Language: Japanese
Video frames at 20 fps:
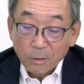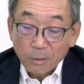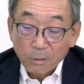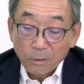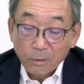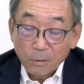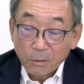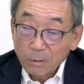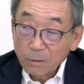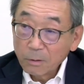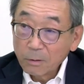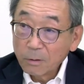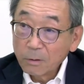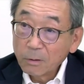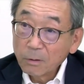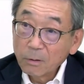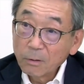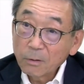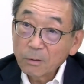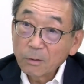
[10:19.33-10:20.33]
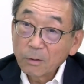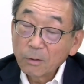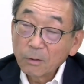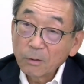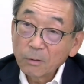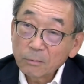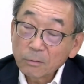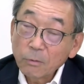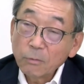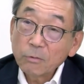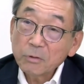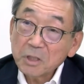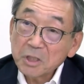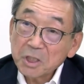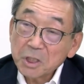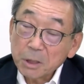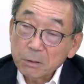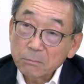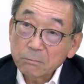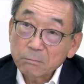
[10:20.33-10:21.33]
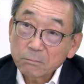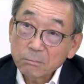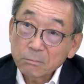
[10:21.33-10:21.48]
こう好奇心